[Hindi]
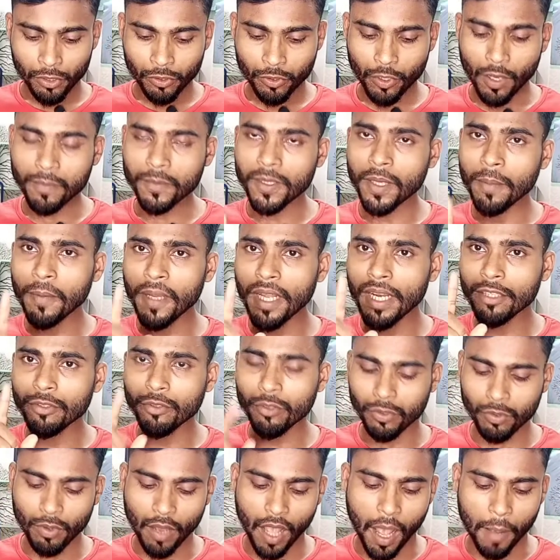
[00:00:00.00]
सबसे पहले
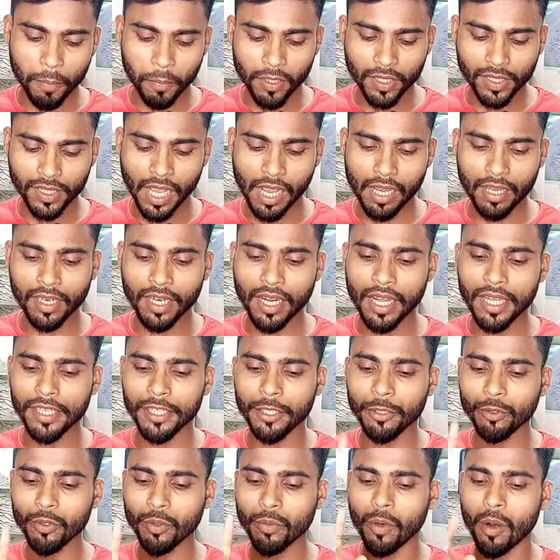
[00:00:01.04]
दोस्तों आपको क्या करना है
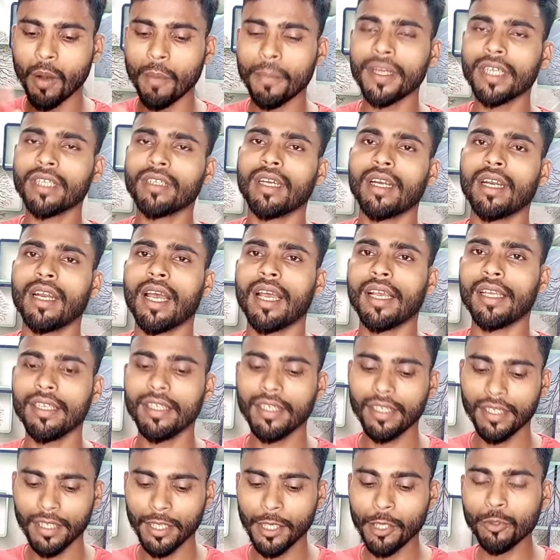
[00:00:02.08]
यूट्यूब ओपन करना है
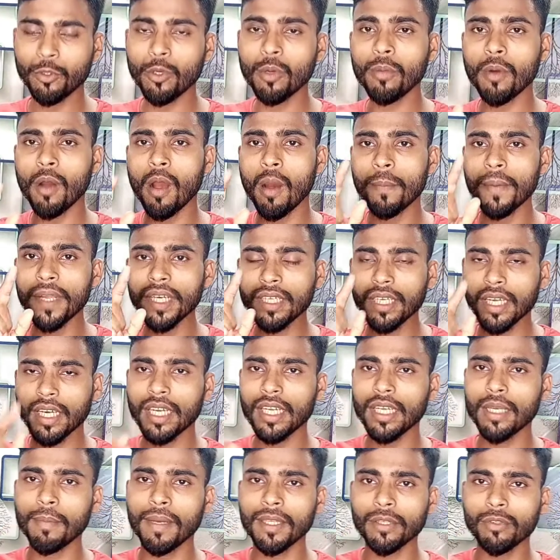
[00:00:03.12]
यूट्यूब ओपन करने
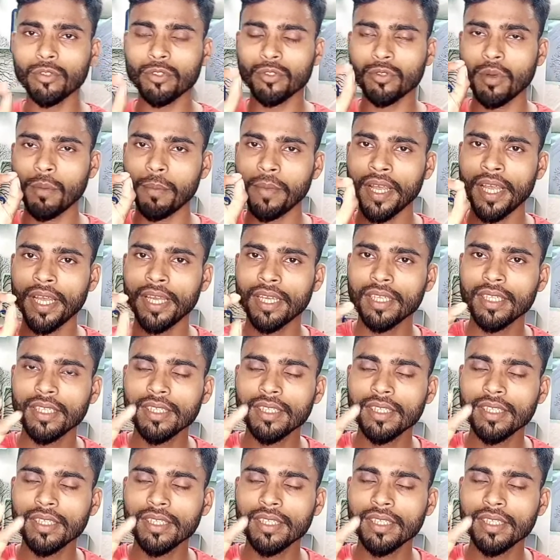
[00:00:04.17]
के बाद दोस्तों मैं